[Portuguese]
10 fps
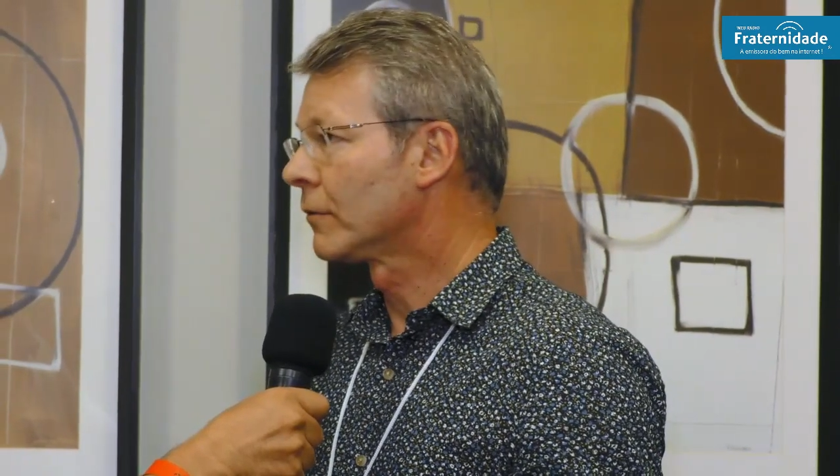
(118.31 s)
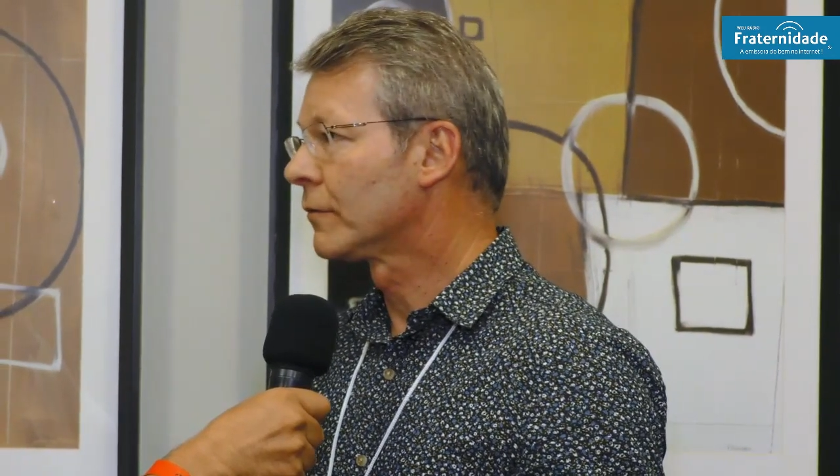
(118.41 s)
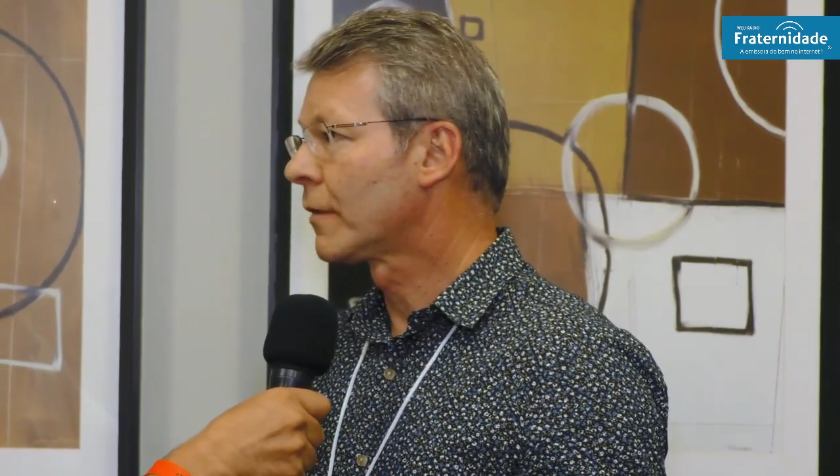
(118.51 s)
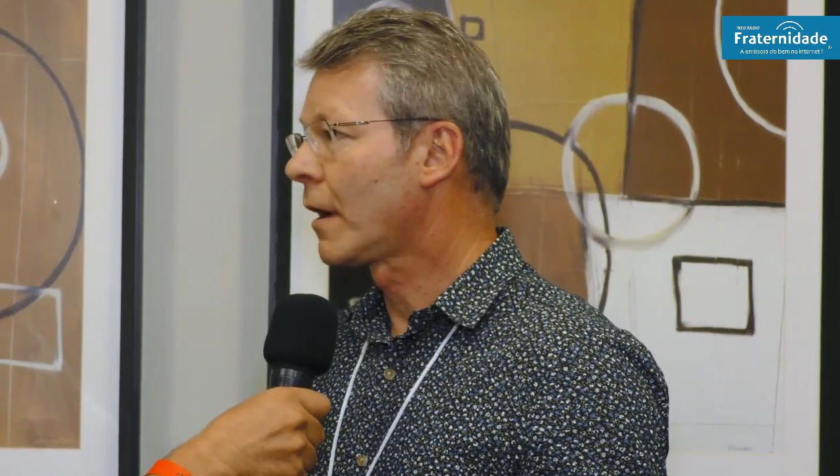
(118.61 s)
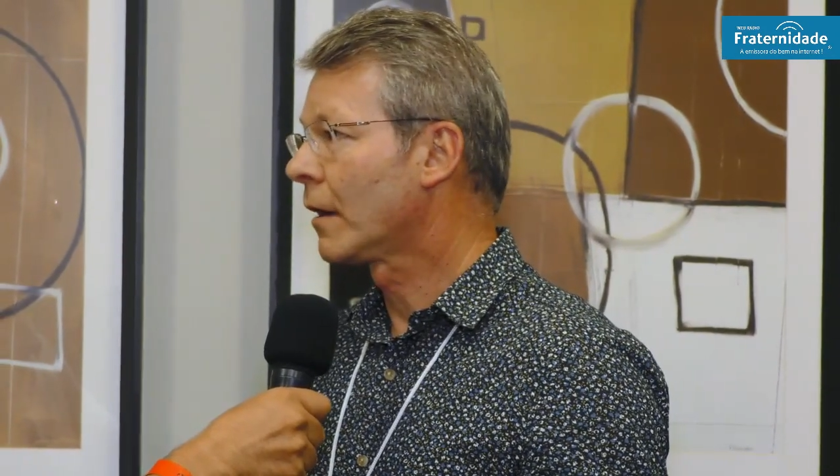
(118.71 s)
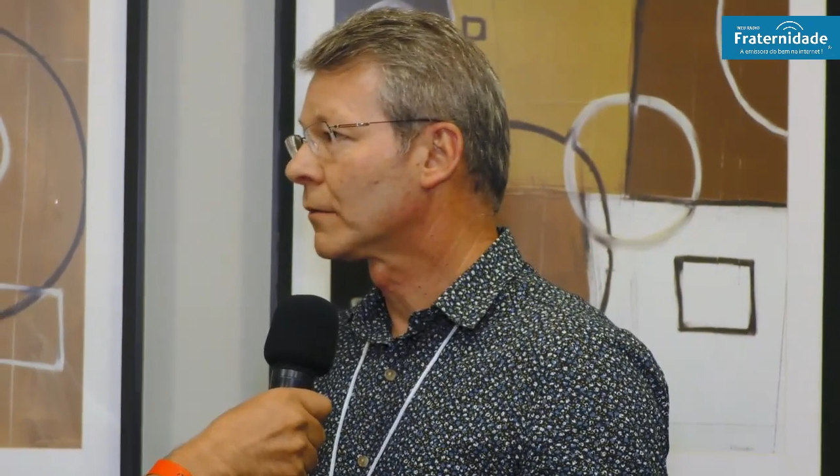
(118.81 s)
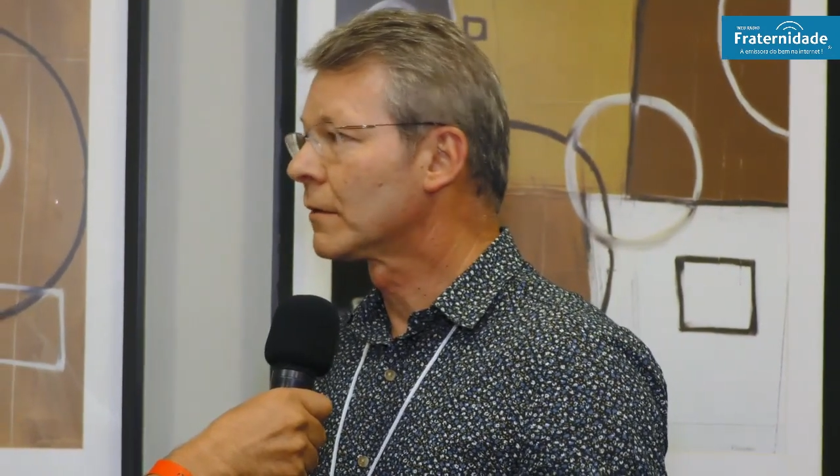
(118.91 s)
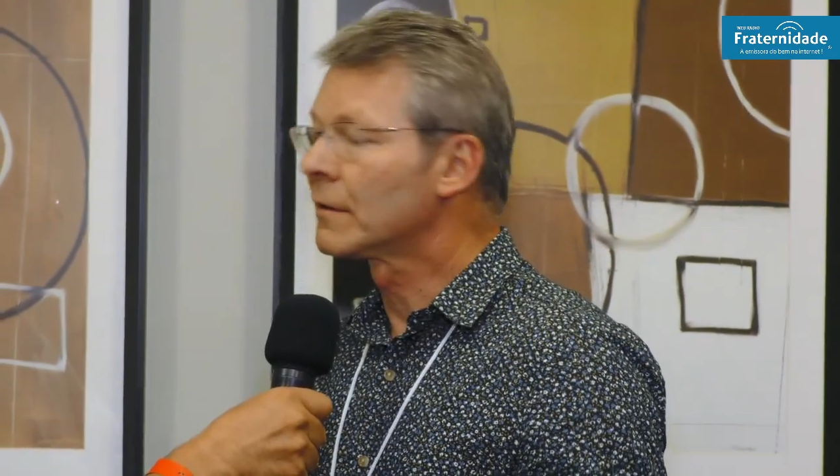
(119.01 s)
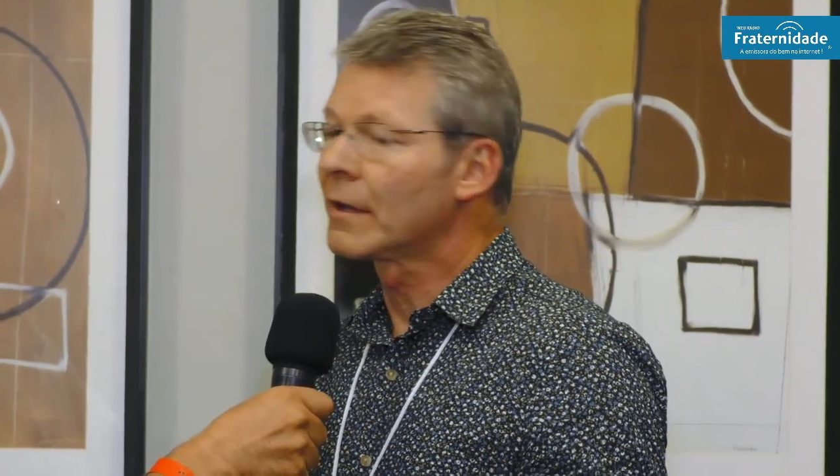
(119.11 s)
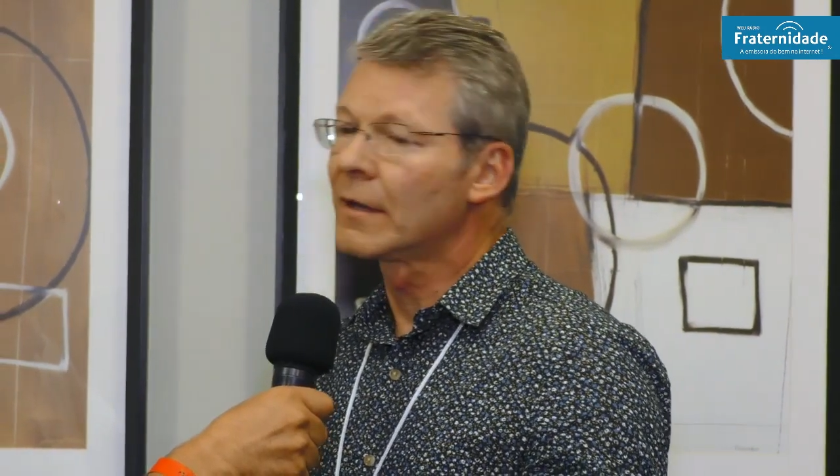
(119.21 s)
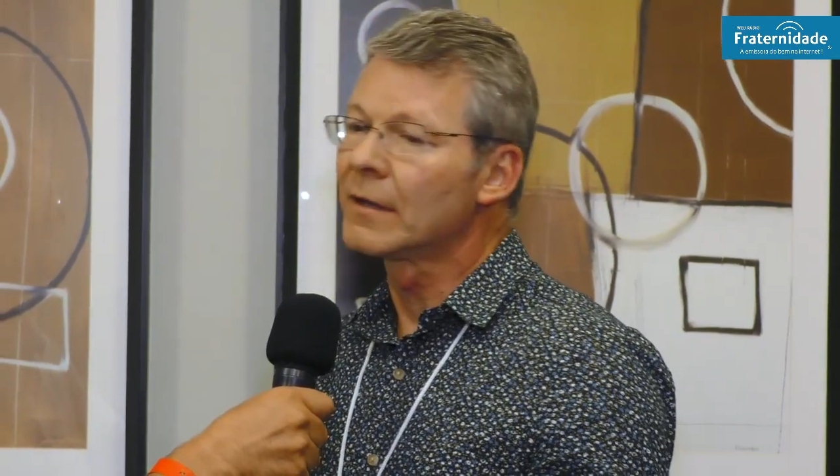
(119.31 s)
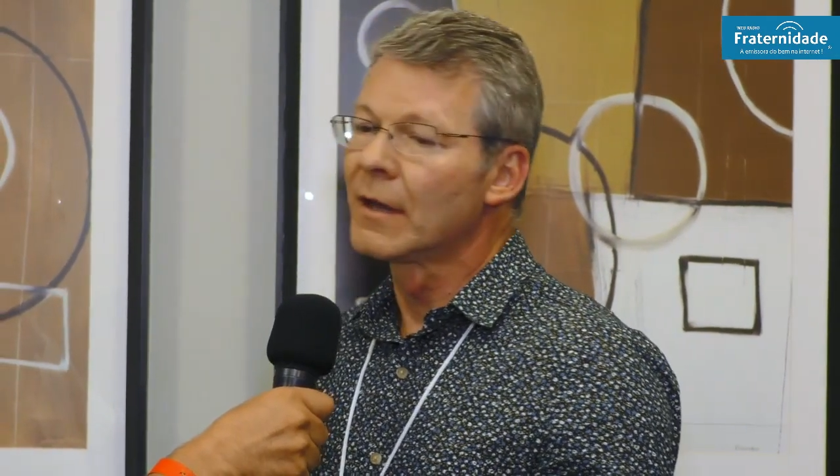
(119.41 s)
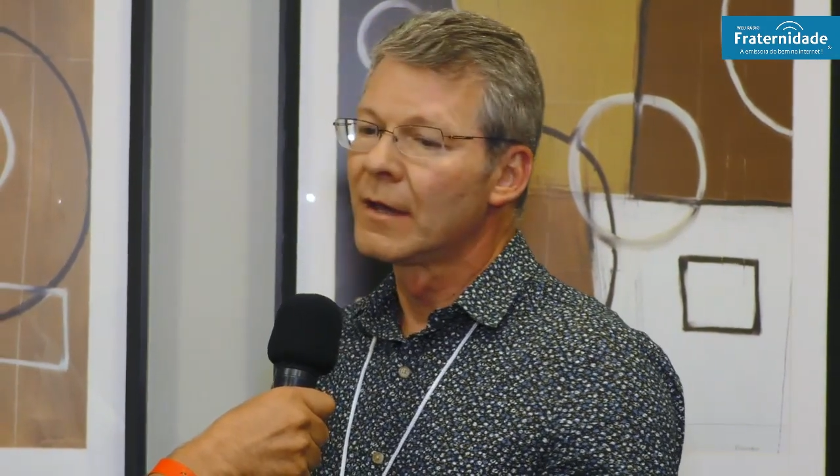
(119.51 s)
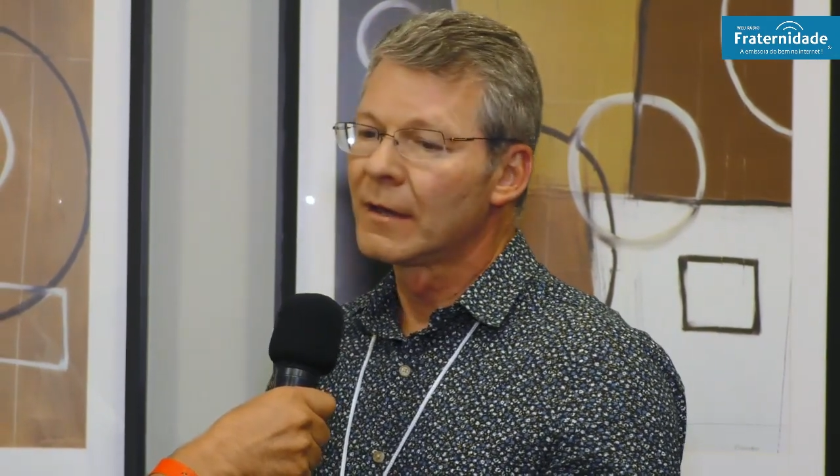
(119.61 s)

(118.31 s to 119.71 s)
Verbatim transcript: de fato, que tem